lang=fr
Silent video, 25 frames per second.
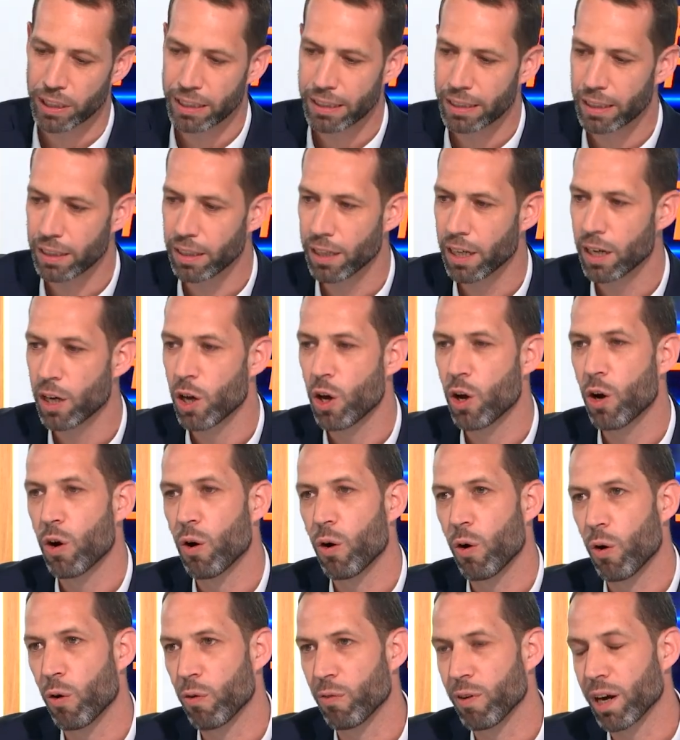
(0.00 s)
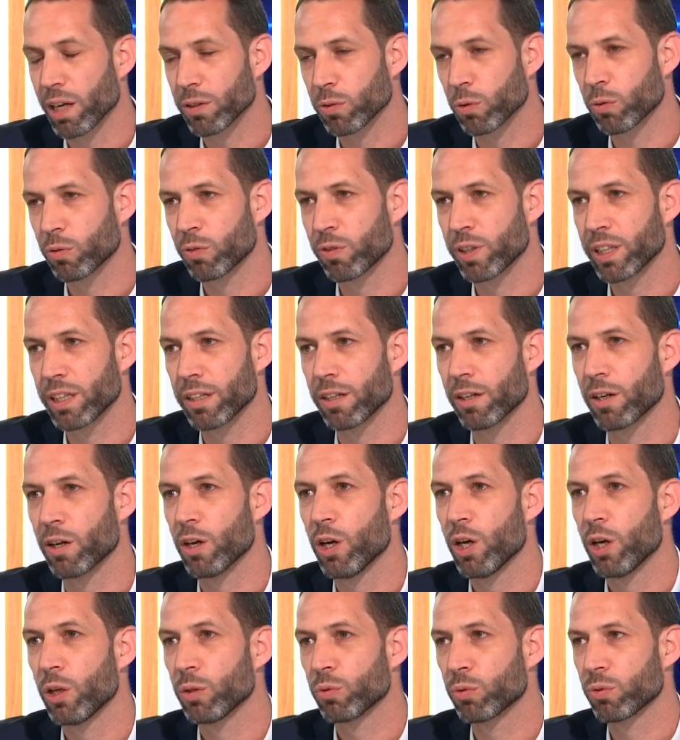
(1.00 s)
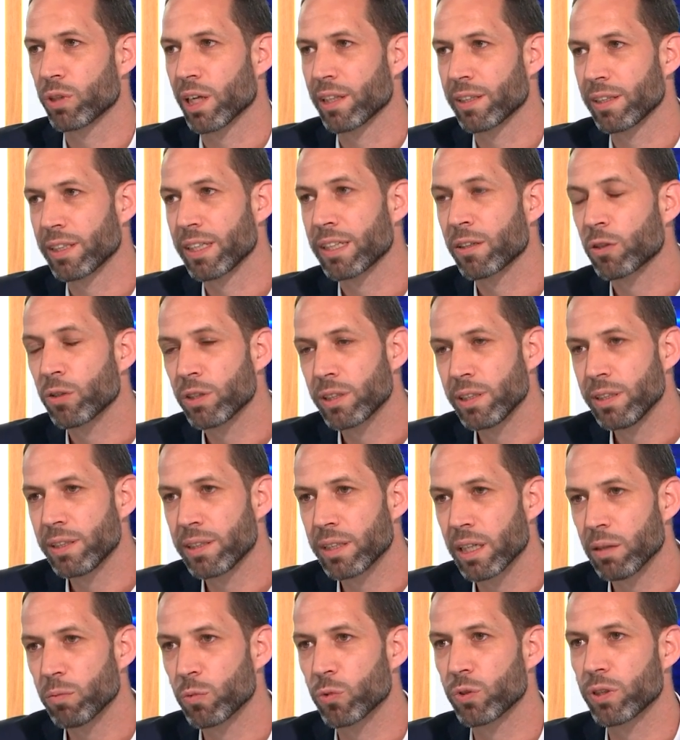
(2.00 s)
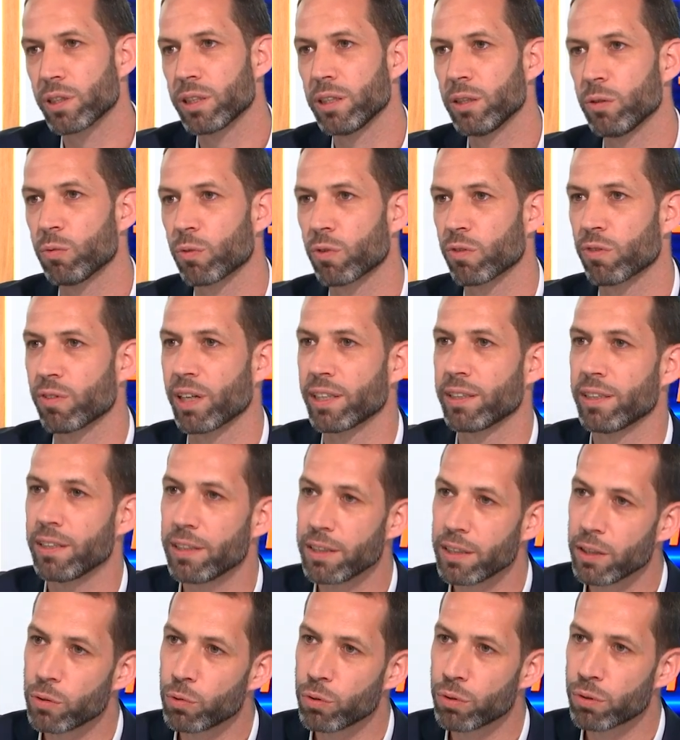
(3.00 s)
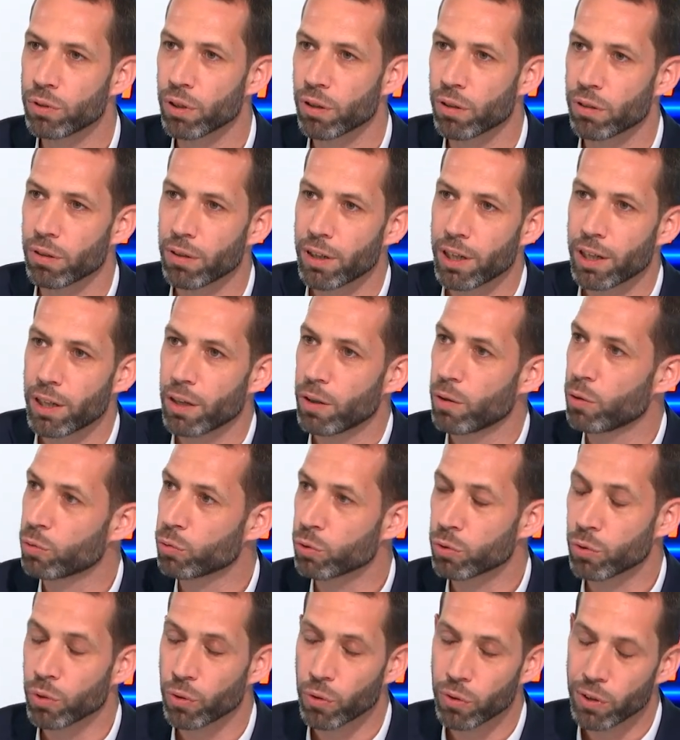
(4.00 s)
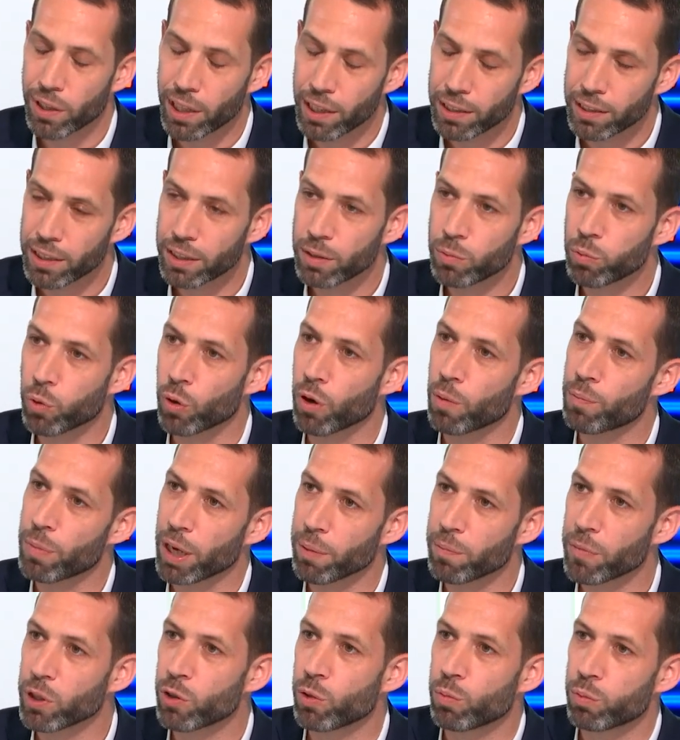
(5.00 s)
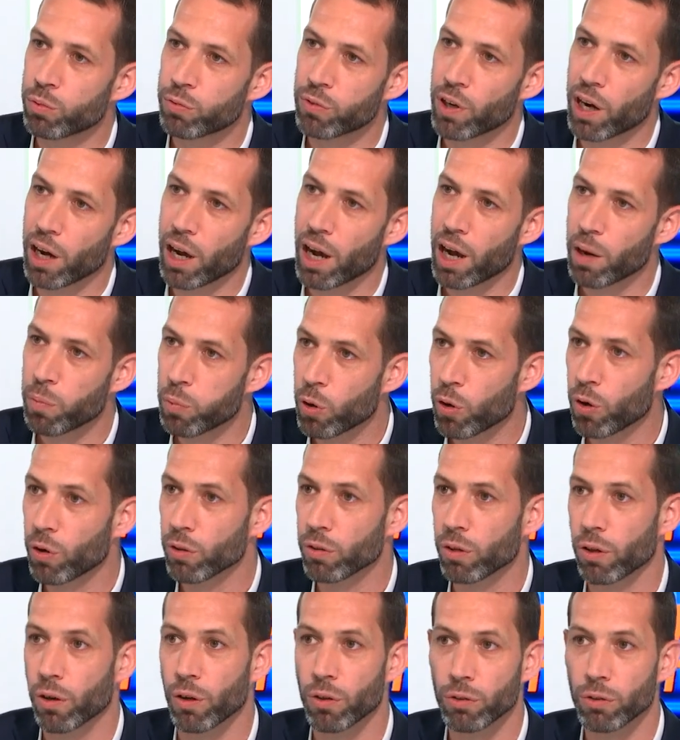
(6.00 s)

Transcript: métiers. On va retrouver euh, tout un écosystème aussi où on va dédier du temps tout au long de l'année pour leur permettre de pouvoir apprendre